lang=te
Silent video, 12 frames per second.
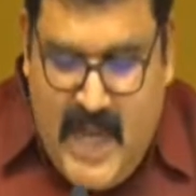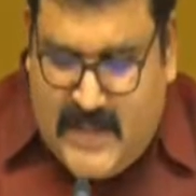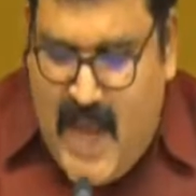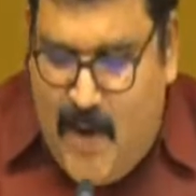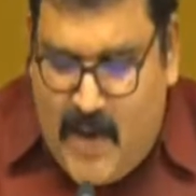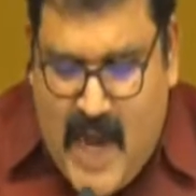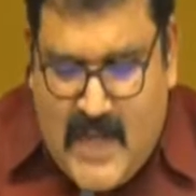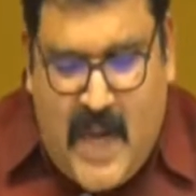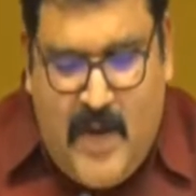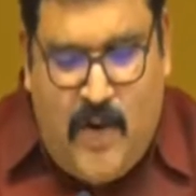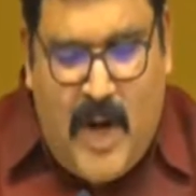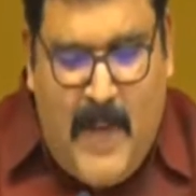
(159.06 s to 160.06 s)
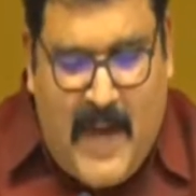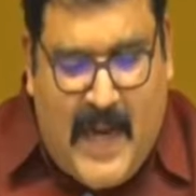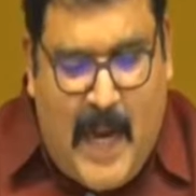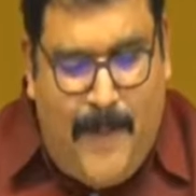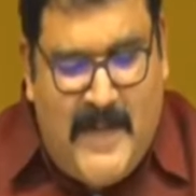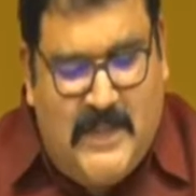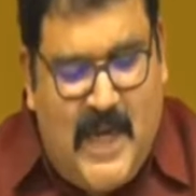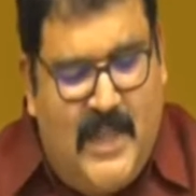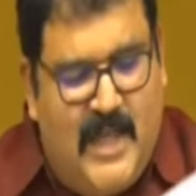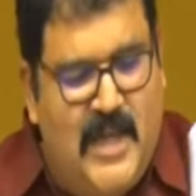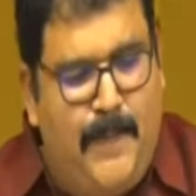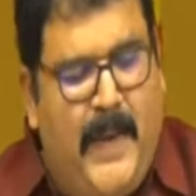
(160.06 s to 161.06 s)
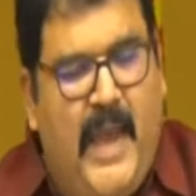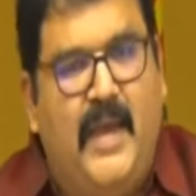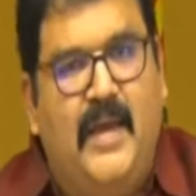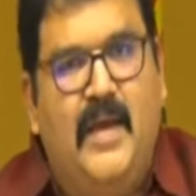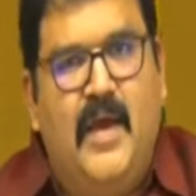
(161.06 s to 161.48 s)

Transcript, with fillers: చేసే అవకాశాన్ని కూడా మాకు కల్పించలేదని చెప్పి